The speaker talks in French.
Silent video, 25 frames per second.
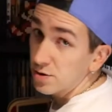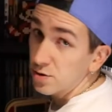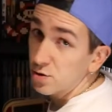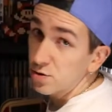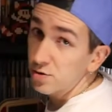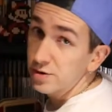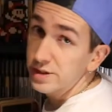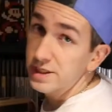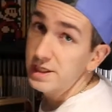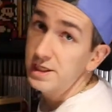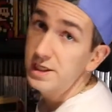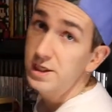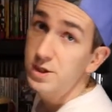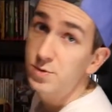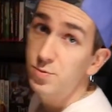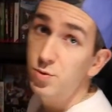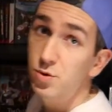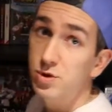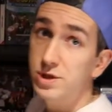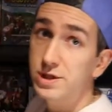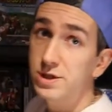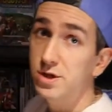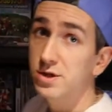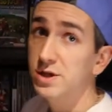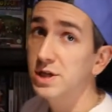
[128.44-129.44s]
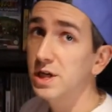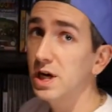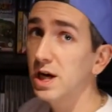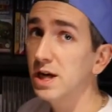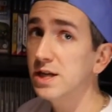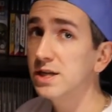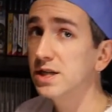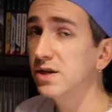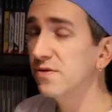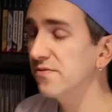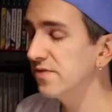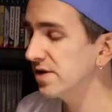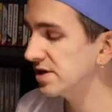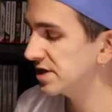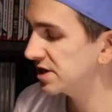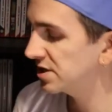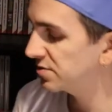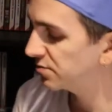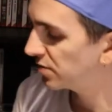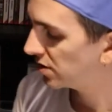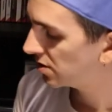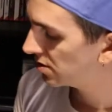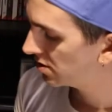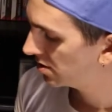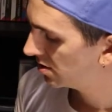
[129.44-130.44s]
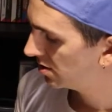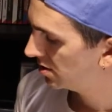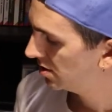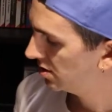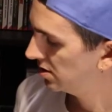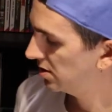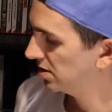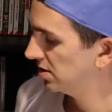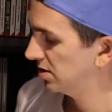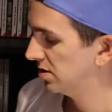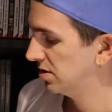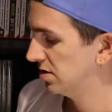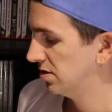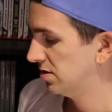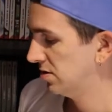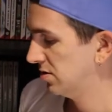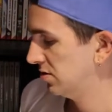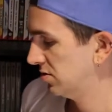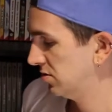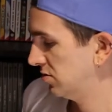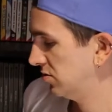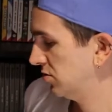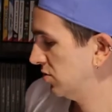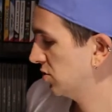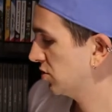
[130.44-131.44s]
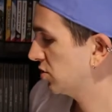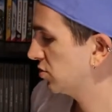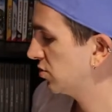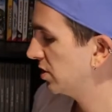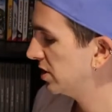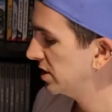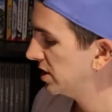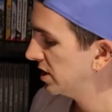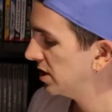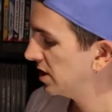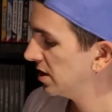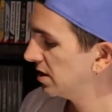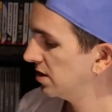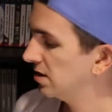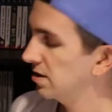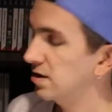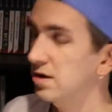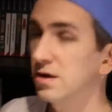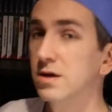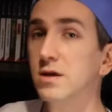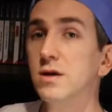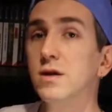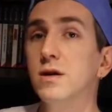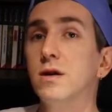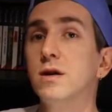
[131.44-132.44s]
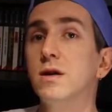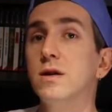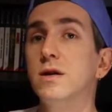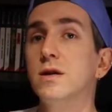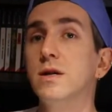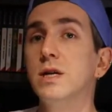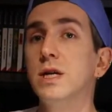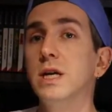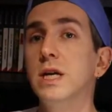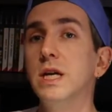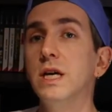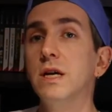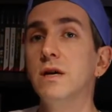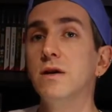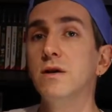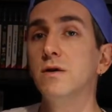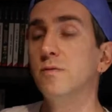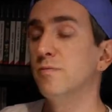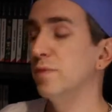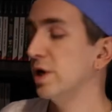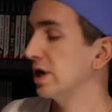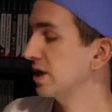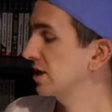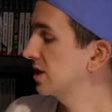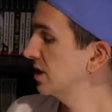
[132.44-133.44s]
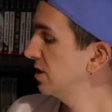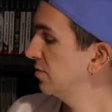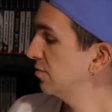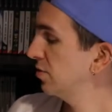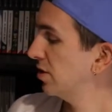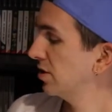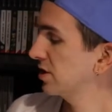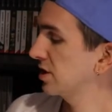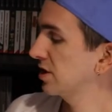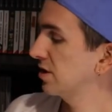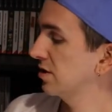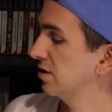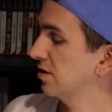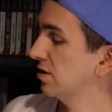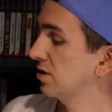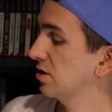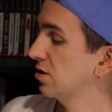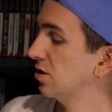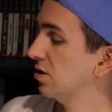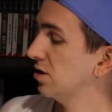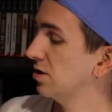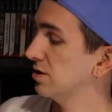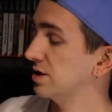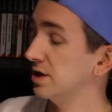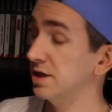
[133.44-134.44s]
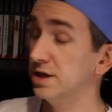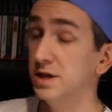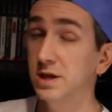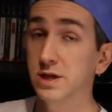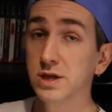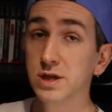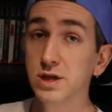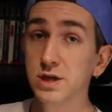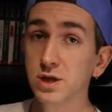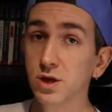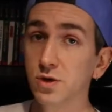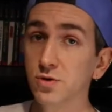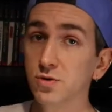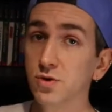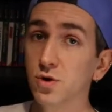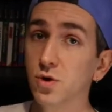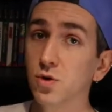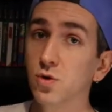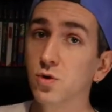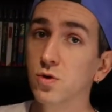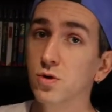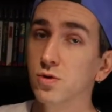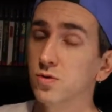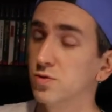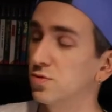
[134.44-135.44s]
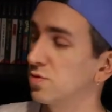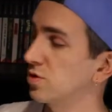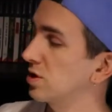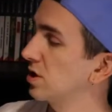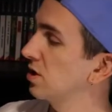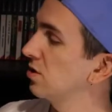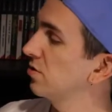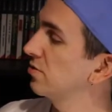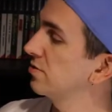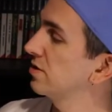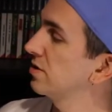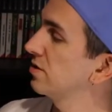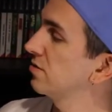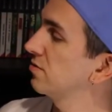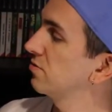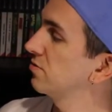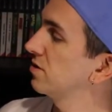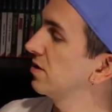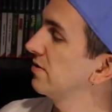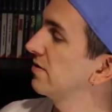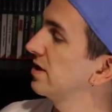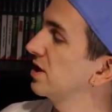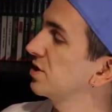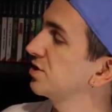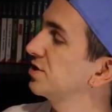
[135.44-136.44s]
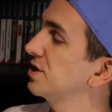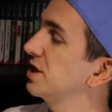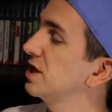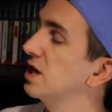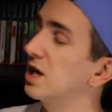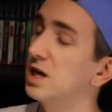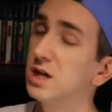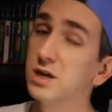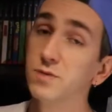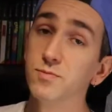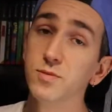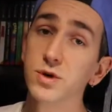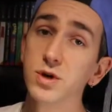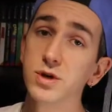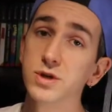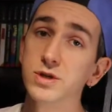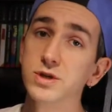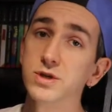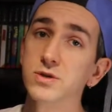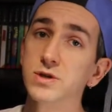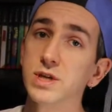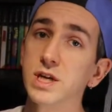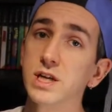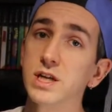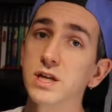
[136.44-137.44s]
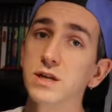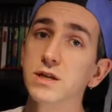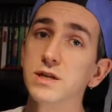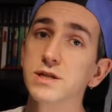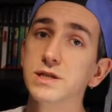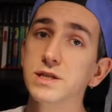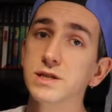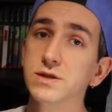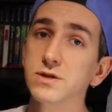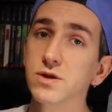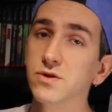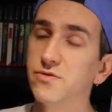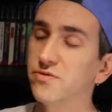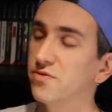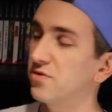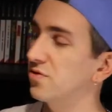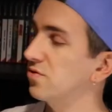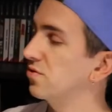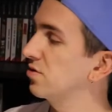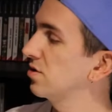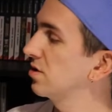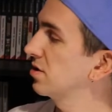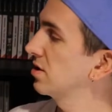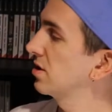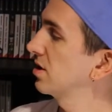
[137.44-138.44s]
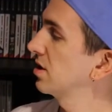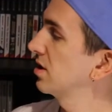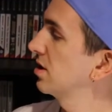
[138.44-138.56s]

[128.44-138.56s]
ceux-ci, je peux les sortir assez facilement. Donc vous voyez, les packs d'époque, encore c'était déjà en euros, donc là on, on l'avait acheté à l'époque 199 euros.